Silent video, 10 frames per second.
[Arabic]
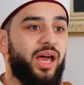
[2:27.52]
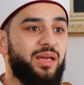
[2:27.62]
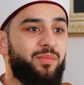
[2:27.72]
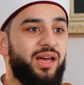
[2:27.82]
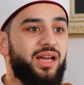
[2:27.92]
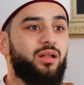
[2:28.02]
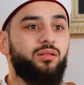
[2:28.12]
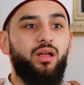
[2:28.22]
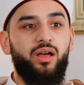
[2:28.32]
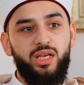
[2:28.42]
عباد
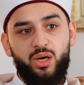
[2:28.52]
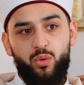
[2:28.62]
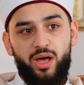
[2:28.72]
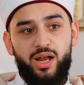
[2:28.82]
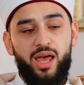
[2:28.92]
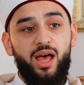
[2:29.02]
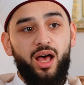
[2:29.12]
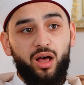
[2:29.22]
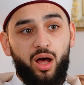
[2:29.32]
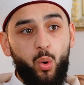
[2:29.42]
الله إخوانا
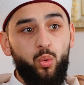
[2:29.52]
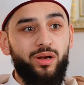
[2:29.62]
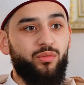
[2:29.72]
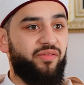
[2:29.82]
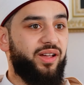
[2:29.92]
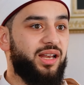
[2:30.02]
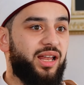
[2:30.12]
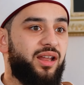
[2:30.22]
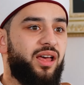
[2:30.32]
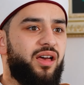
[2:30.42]
قولا وفعلا